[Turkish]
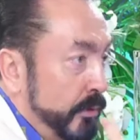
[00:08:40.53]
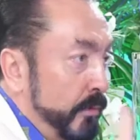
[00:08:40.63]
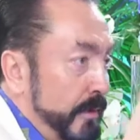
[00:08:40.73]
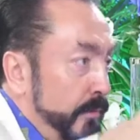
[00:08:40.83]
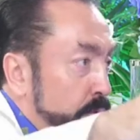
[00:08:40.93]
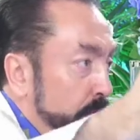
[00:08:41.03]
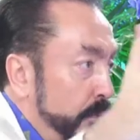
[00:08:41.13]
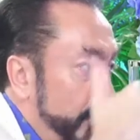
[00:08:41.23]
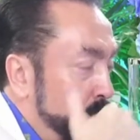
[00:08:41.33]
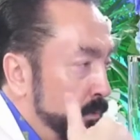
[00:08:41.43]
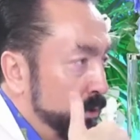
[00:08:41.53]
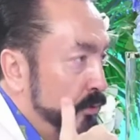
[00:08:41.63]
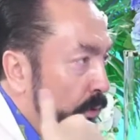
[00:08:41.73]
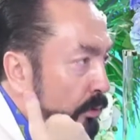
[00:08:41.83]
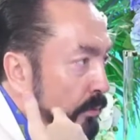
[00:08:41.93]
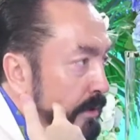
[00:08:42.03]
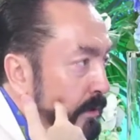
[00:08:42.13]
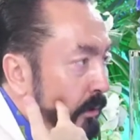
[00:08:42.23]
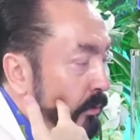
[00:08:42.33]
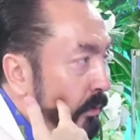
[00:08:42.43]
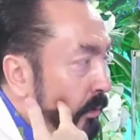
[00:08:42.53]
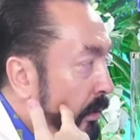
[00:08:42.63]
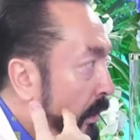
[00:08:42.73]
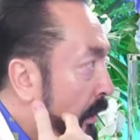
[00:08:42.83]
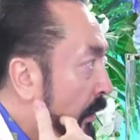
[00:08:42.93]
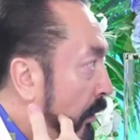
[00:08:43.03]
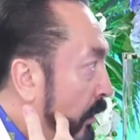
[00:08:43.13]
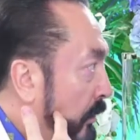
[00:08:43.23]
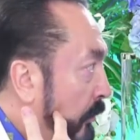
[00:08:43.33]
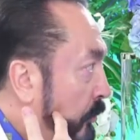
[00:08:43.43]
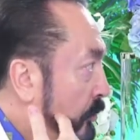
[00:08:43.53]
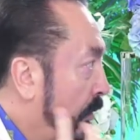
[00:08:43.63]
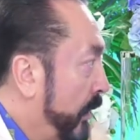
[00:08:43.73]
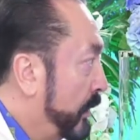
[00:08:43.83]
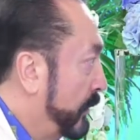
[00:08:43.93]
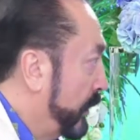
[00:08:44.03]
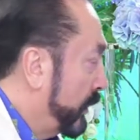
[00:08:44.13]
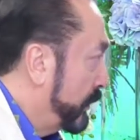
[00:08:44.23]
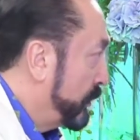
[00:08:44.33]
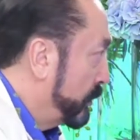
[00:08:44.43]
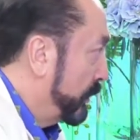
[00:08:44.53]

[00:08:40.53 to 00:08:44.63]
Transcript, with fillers: Mesela birçok öldü, kişi öldü bizden diyor. Adam düşünüyor hakikaten arkadaşı da